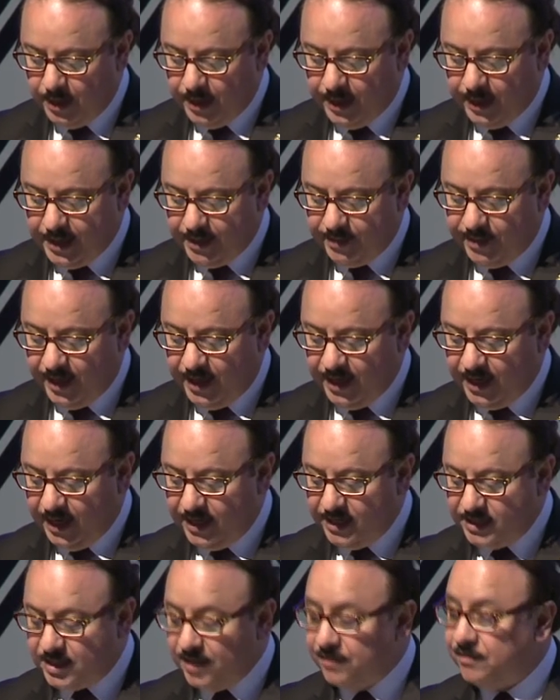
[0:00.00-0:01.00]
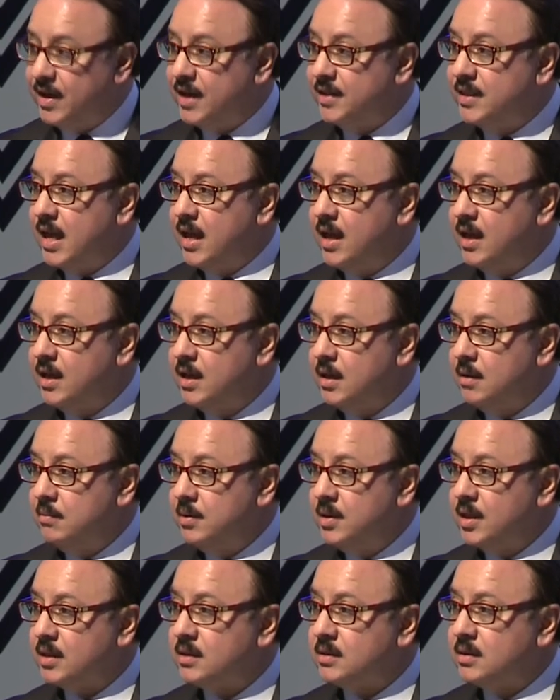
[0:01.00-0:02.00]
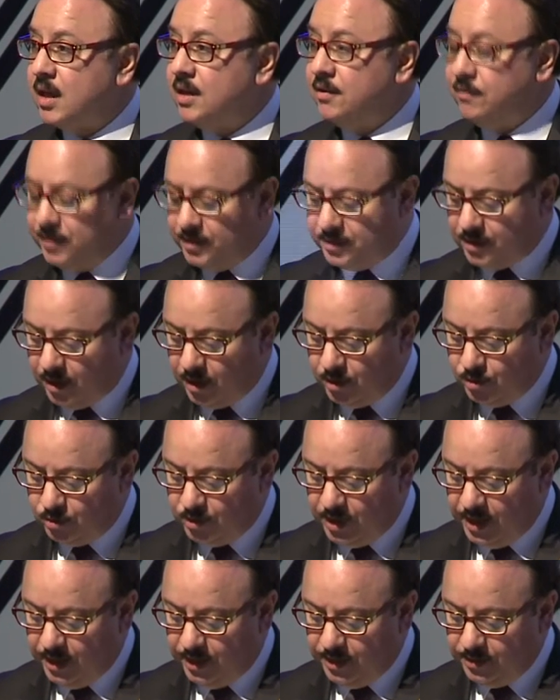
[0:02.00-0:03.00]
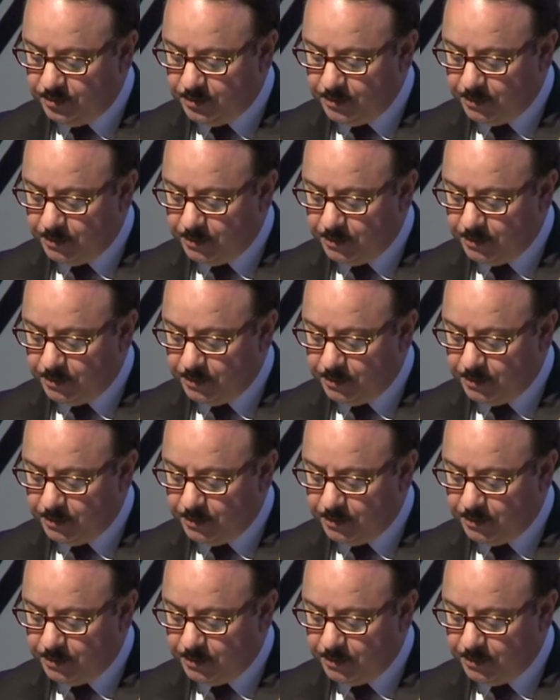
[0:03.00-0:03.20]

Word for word: كذلك الاستفادة من الطيف الترددي